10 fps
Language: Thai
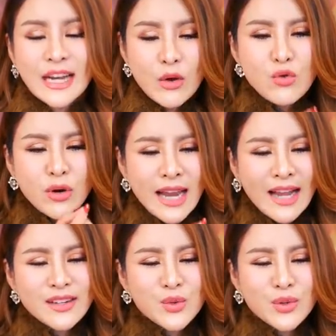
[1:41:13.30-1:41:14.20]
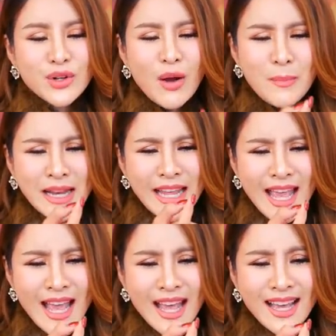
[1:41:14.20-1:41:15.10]
แล้วกฎแรงดึงดูดก็เป็น
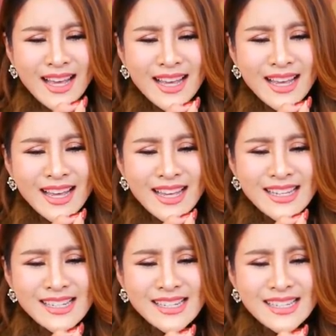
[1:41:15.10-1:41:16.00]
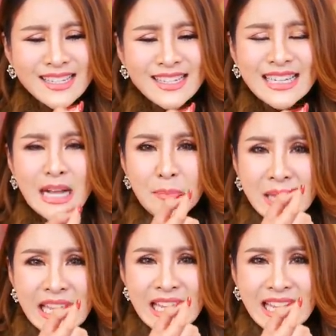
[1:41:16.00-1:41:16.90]
แค่กระ
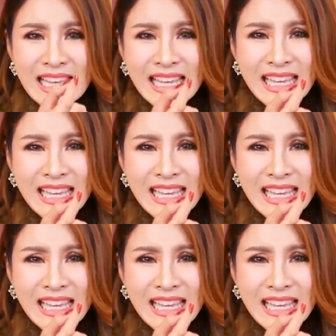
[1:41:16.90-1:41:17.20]
พี้